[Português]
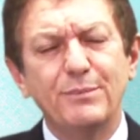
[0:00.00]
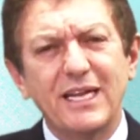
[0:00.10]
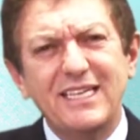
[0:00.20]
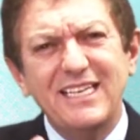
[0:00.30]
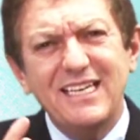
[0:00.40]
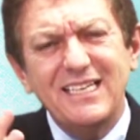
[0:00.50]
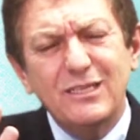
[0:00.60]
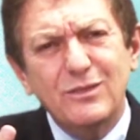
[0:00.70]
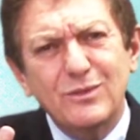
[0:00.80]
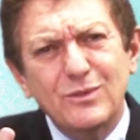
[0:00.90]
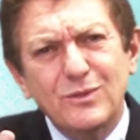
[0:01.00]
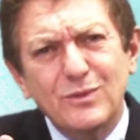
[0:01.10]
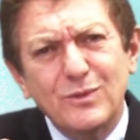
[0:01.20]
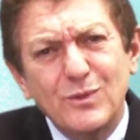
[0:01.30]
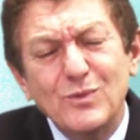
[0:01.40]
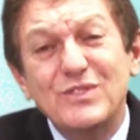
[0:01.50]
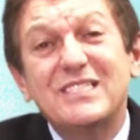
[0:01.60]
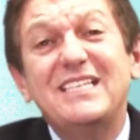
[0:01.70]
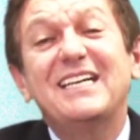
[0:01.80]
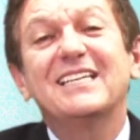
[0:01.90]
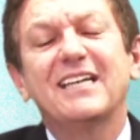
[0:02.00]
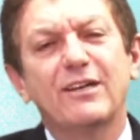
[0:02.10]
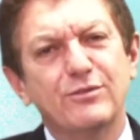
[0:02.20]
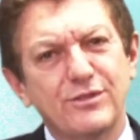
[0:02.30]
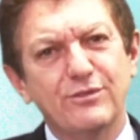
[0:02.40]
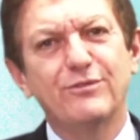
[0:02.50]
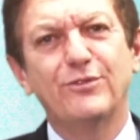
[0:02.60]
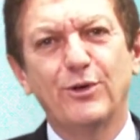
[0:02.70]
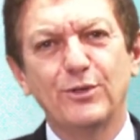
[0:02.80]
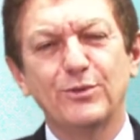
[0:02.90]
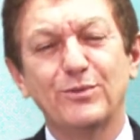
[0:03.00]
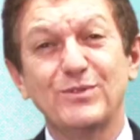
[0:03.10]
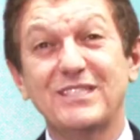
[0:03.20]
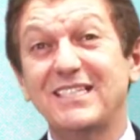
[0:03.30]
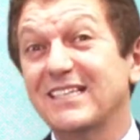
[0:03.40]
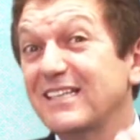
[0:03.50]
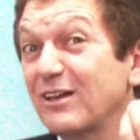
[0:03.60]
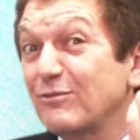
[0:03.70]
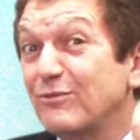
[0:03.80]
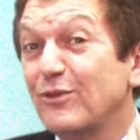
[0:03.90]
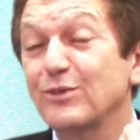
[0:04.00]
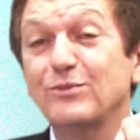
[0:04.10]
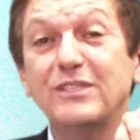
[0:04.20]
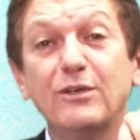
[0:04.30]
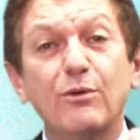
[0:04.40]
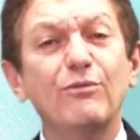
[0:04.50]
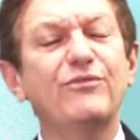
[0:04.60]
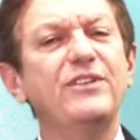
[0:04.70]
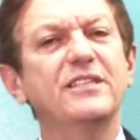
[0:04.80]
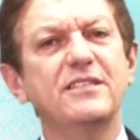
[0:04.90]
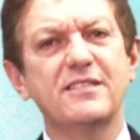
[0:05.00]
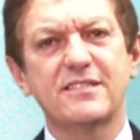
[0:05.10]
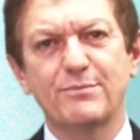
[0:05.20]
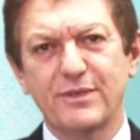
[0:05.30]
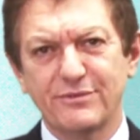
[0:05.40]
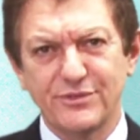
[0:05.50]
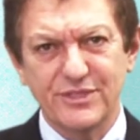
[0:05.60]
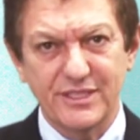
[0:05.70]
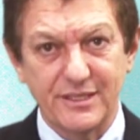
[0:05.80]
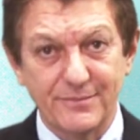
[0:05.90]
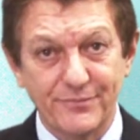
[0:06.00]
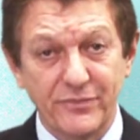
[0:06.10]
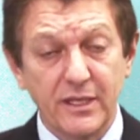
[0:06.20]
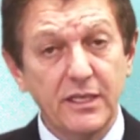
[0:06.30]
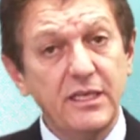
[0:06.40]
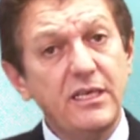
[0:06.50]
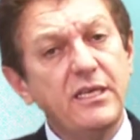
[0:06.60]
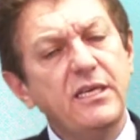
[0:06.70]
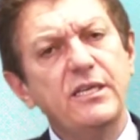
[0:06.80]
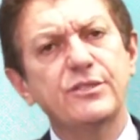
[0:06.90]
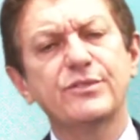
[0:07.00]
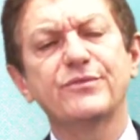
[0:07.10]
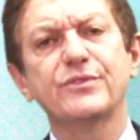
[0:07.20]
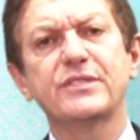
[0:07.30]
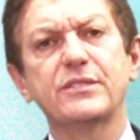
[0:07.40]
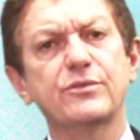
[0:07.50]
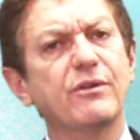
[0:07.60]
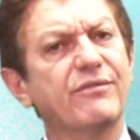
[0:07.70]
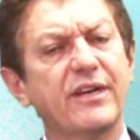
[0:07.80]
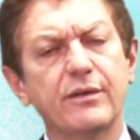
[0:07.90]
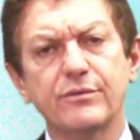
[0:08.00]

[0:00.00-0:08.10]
para que ele consiga dar o seu voto, consiga dar um voto de confiança para você. E isso você só vai